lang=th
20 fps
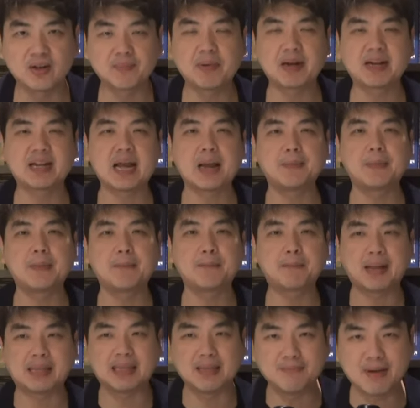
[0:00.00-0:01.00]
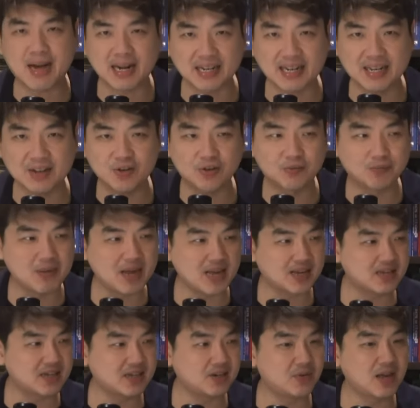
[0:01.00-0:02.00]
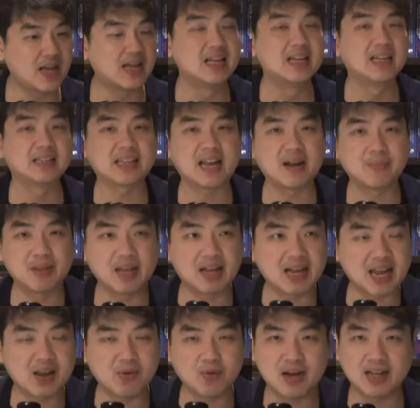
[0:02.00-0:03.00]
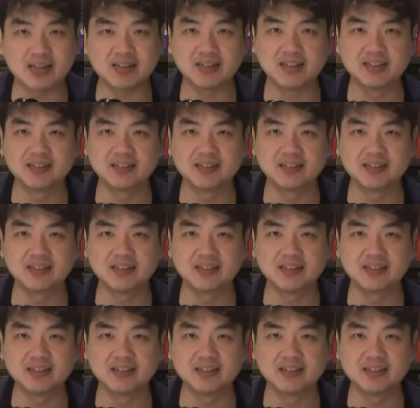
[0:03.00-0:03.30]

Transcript: มันกลายเป็นปฏิบัตินิยมมากขึ้นว่าทํำยังไงวะ